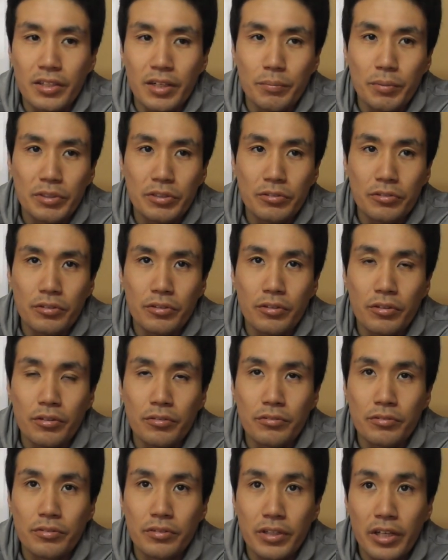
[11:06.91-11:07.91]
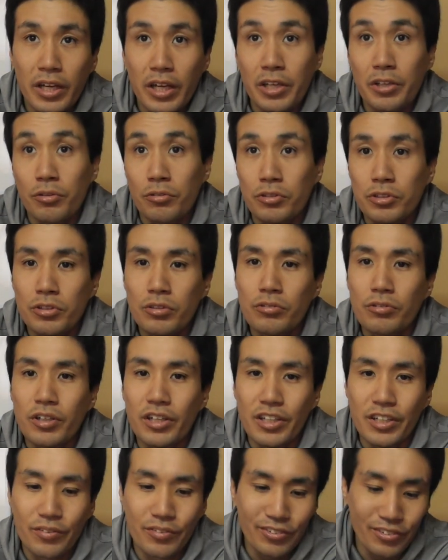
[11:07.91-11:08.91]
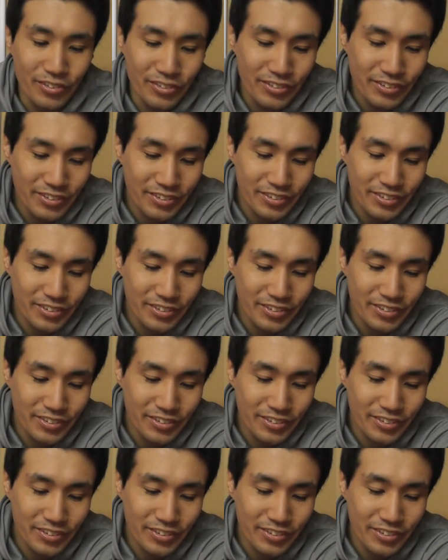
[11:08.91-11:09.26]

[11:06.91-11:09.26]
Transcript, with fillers: やっぱその営業の人とかでも